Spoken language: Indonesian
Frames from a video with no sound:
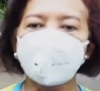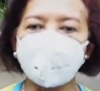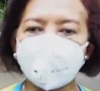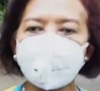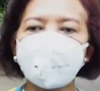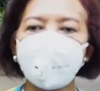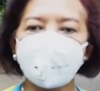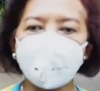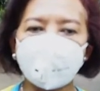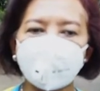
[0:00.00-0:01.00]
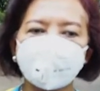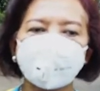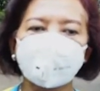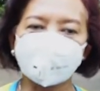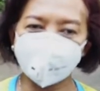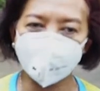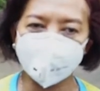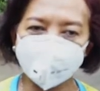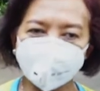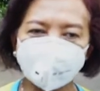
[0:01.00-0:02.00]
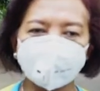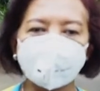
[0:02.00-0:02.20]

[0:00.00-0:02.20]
dan download PLN Mobile untuk